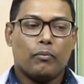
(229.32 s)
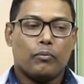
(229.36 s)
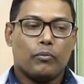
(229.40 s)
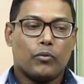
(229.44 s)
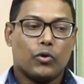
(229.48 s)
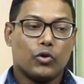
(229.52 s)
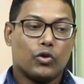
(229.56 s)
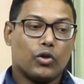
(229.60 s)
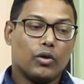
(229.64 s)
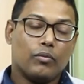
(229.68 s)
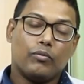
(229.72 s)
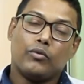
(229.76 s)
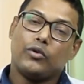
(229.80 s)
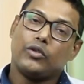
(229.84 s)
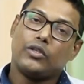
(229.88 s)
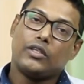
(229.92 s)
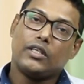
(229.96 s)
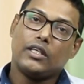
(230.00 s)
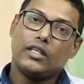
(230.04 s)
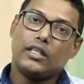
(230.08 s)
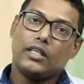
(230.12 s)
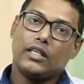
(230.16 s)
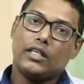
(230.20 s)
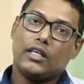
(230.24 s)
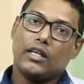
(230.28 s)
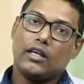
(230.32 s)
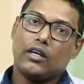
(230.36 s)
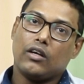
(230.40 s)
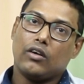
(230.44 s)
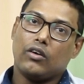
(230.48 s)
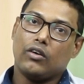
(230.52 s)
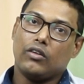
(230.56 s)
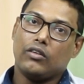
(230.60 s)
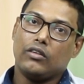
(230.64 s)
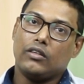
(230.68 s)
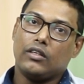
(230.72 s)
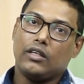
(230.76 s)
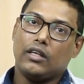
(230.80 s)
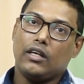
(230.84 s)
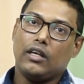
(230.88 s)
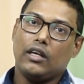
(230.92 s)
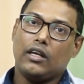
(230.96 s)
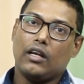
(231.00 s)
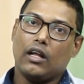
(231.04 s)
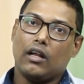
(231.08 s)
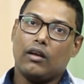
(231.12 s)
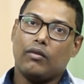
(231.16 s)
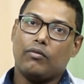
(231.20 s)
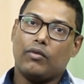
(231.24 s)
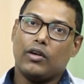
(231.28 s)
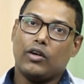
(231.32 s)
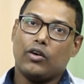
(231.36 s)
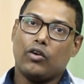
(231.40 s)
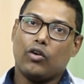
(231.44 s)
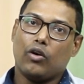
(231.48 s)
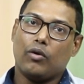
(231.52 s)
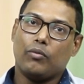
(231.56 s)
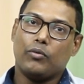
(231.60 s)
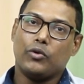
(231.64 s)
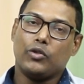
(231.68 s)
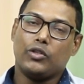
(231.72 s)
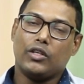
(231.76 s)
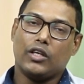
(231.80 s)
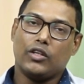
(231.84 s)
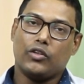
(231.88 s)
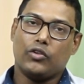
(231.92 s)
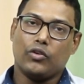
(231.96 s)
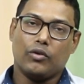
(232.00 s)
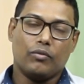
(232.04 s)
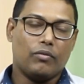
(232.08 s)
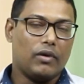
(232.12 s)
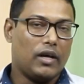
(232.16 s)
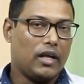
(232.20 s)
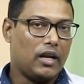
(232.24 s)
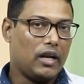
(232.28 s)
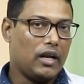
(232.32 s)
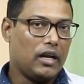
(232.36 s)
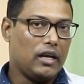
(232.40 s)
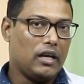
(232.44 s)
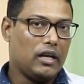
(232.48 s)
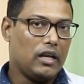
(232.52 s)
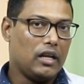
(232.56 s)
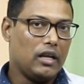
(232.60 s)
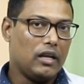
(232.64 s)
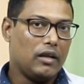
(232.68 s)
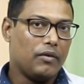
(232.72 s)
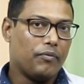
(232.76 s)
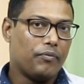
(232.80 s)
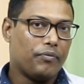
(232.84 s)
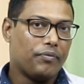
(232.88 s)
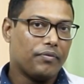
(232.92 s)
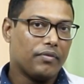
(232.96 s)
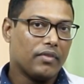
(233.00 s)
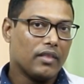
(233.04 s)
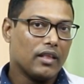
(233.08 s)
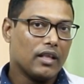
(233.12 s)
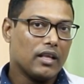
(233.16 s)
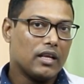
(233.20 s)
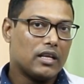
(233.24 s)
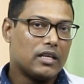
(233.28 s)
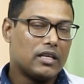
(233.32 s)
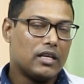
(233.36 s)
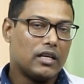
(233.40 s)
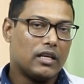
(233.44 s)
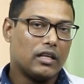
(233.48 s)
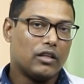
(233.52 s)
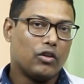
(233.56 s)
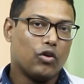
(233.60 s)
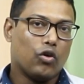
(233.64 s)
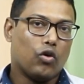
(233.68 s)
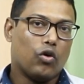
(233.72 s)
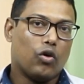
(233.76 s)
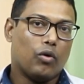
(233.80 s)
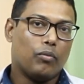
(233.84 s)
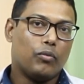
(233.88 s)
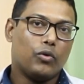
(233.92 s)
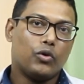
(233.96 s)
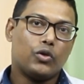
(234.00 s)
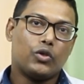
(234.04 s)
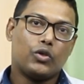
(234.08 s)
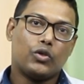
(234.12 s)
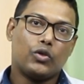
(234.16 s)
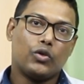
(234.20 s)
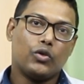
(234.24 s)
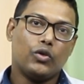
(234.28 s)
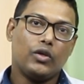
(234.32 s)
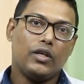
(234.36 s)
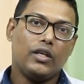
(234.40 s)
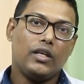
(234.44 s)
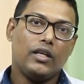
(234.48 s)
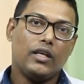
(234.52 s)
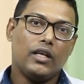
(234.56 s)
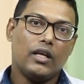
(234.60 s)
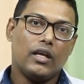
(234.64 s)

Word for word: প্রথম হচ্ছে যেটা কনজেনিটাল বা নবজাতক ভ্যারাইটি সেটা তো অবশ্যই